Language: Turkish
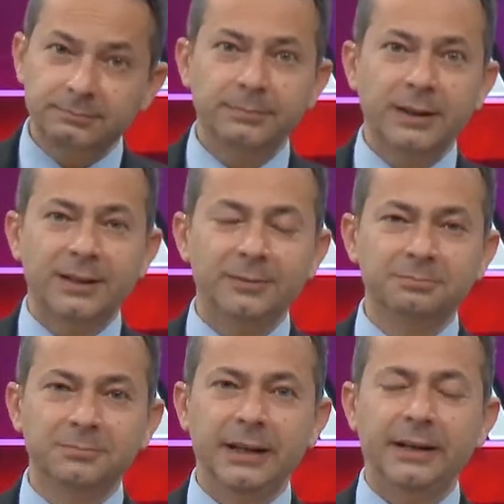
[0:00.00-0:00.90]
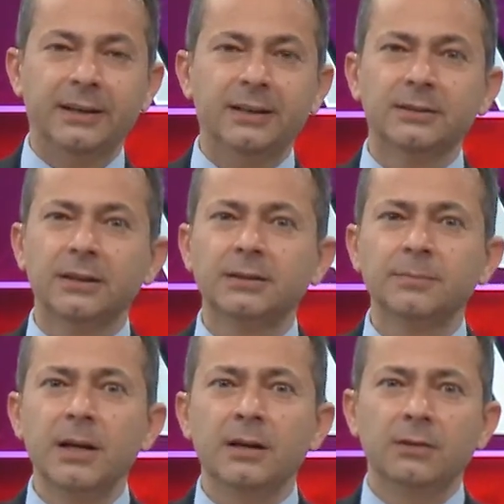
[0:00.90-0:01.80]
Bakalım nereye kadar?
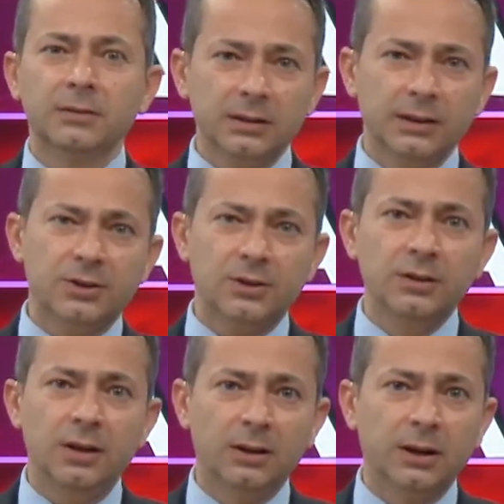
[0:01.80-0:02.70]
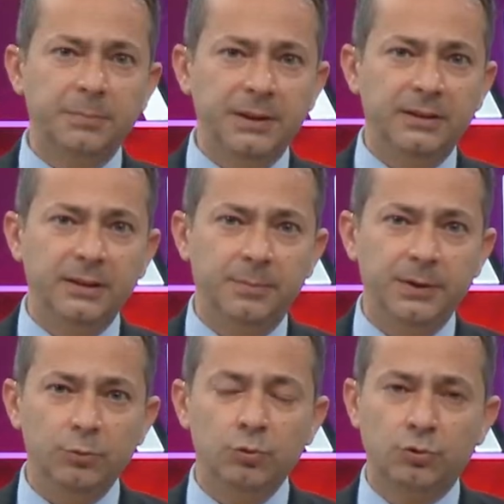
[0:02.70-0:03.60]
Vatandaşın alabildiği
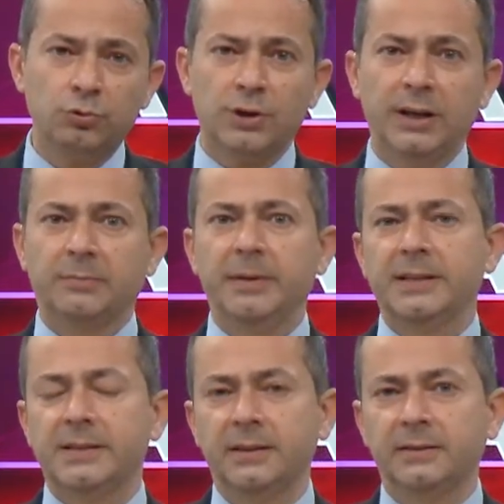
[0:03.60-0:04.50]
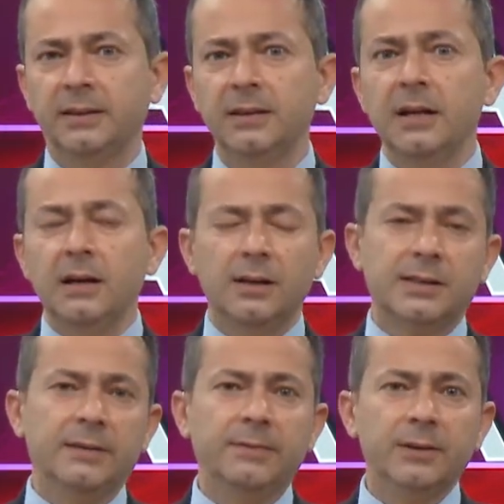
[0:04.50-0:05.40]
bir ucuz ekmek zaten. Az
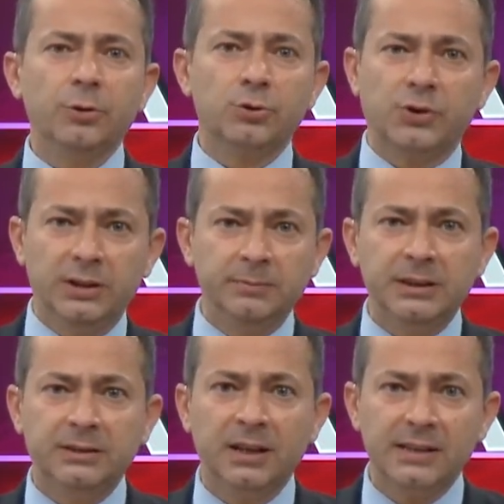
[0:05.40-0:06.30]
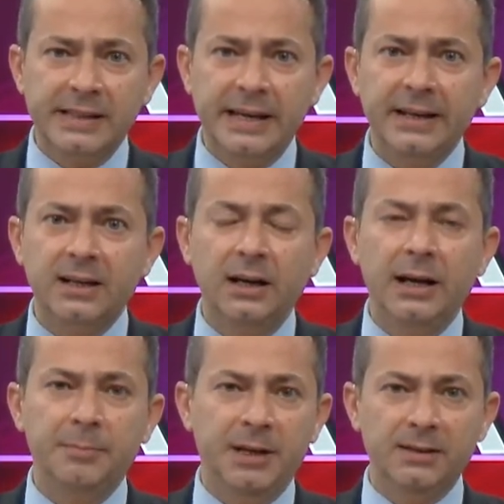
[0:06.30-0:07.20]
evvel gösterdim kırtasiyeye
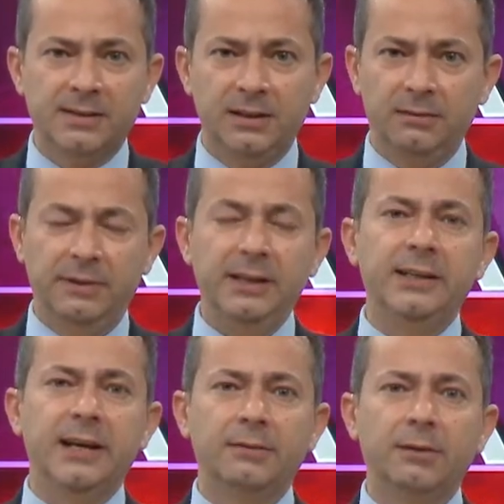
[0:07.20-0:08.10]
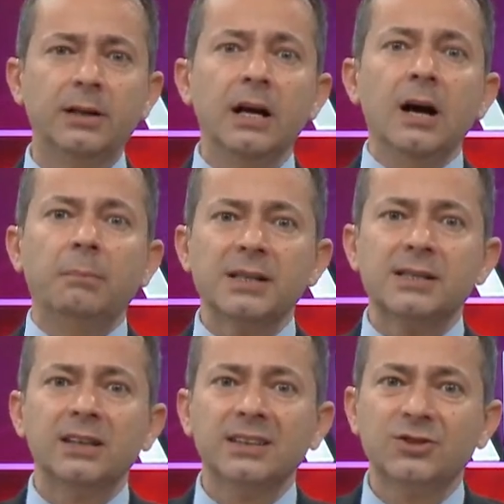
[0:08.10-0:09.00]
kalem yazdıran veliler var.
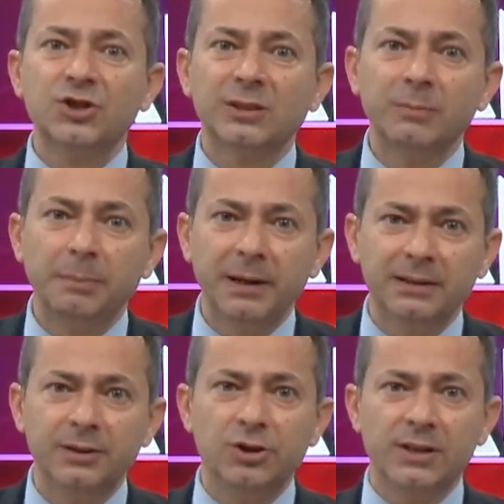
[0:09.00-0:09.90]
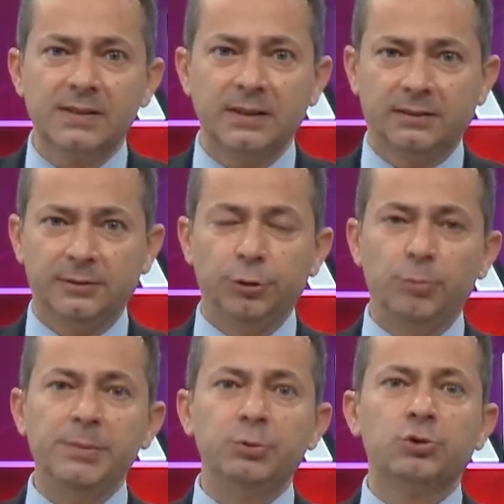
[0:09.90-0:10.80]
Pazarda çıkma patlıcan satılıyor.
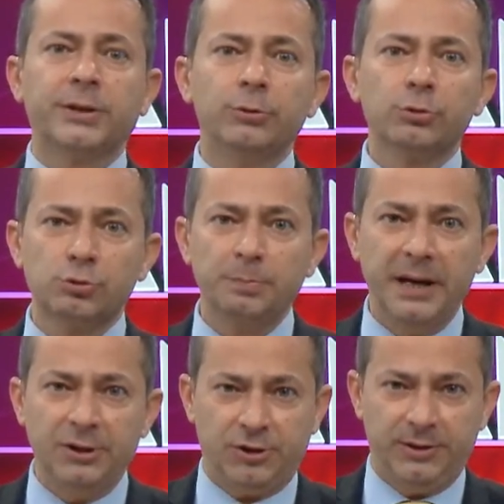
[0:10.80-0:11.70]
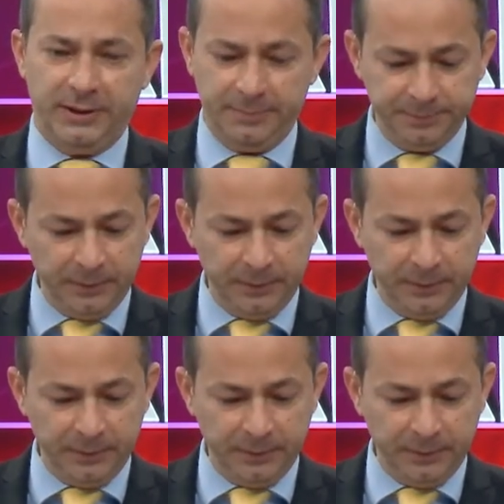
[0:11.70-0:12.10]
Bir buçuk kilosu 5 lira.